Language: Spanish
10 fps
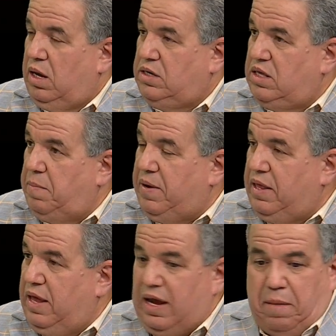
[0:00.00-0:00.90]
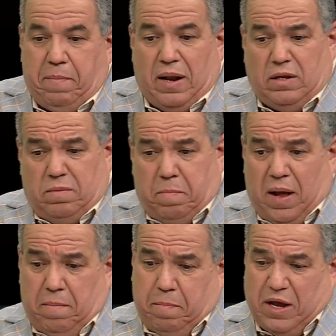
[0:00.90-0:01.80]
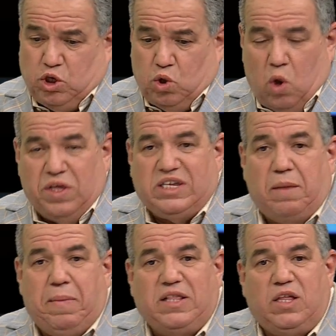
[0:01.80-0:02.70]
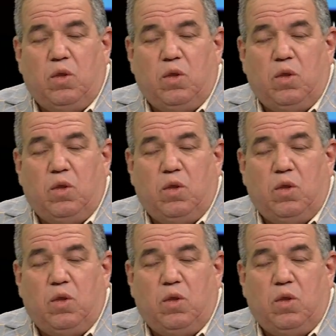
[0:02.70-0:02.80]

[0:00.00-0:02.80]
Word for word: Así está el PRD que pasó de ser partido